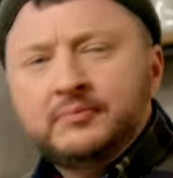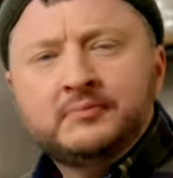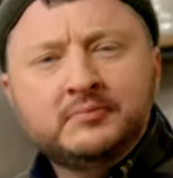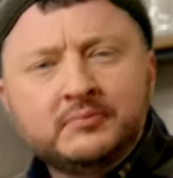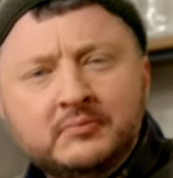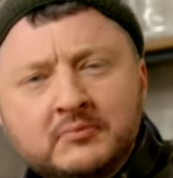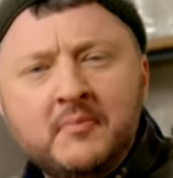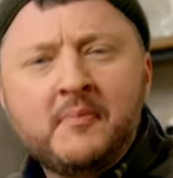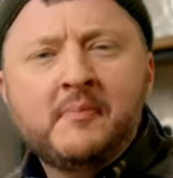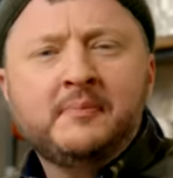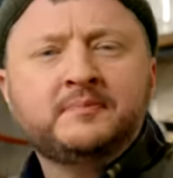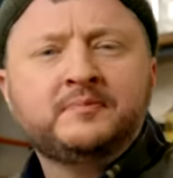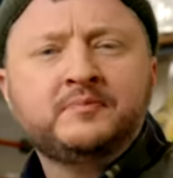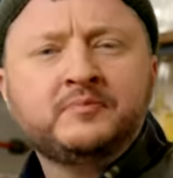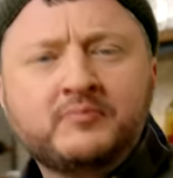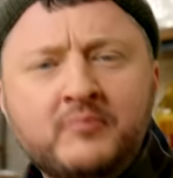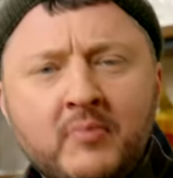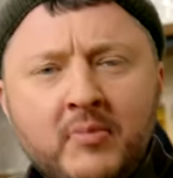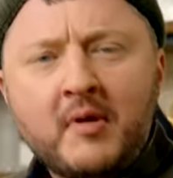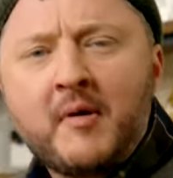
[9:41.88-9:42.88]
Mmh.
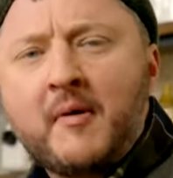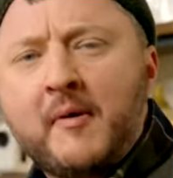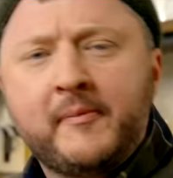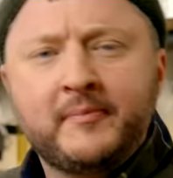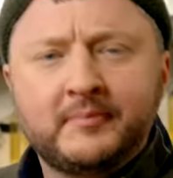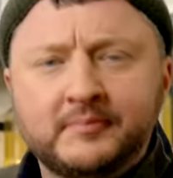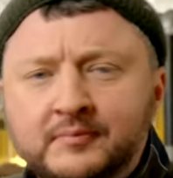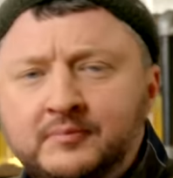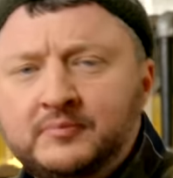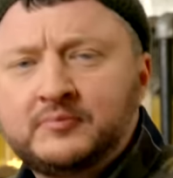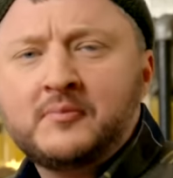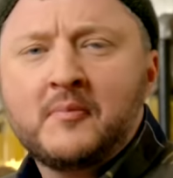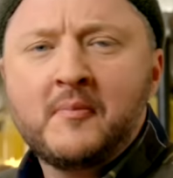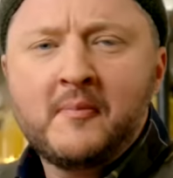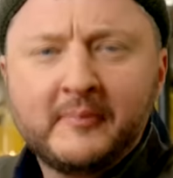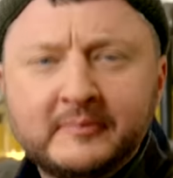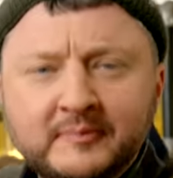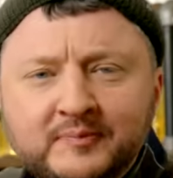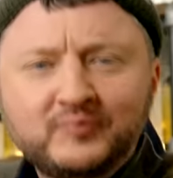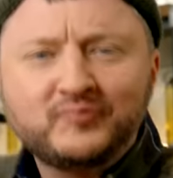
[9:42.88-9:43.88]

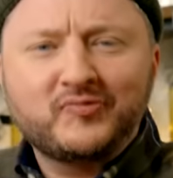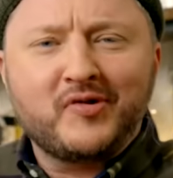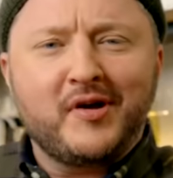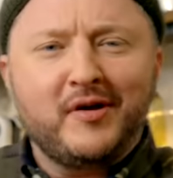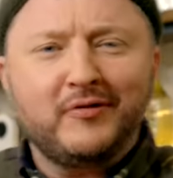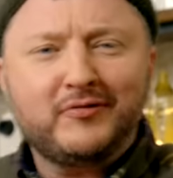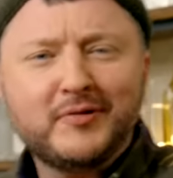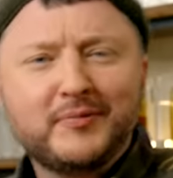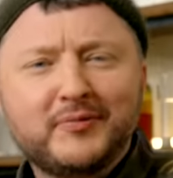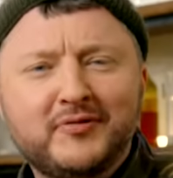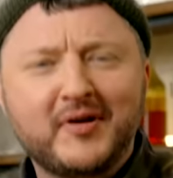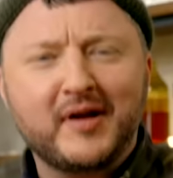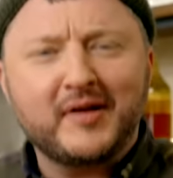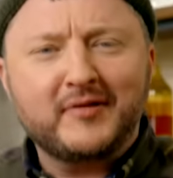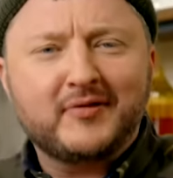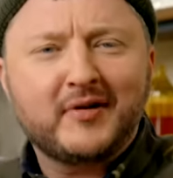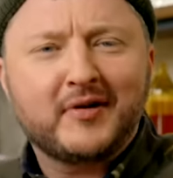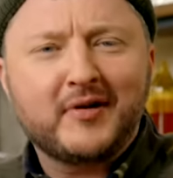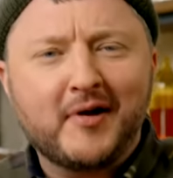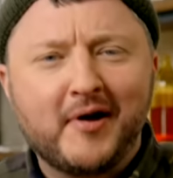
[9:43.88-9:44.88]
Jetzt kommt
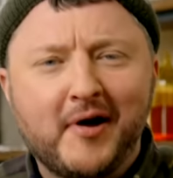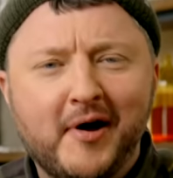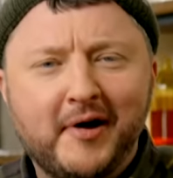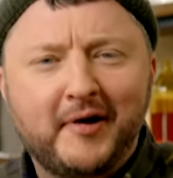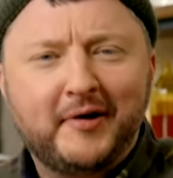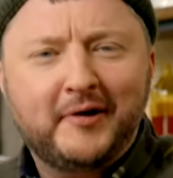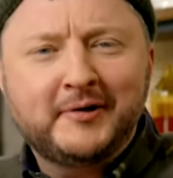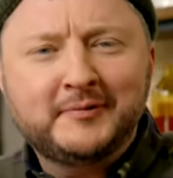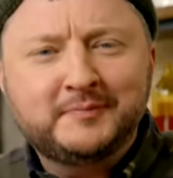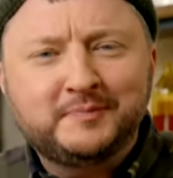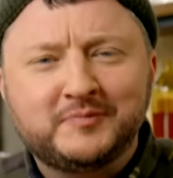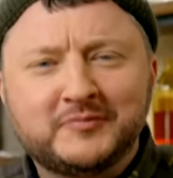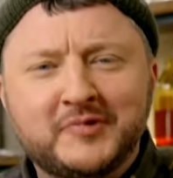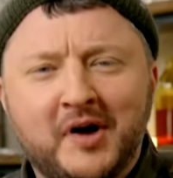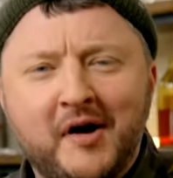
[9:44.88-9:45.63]
Salsa hier rein, ne?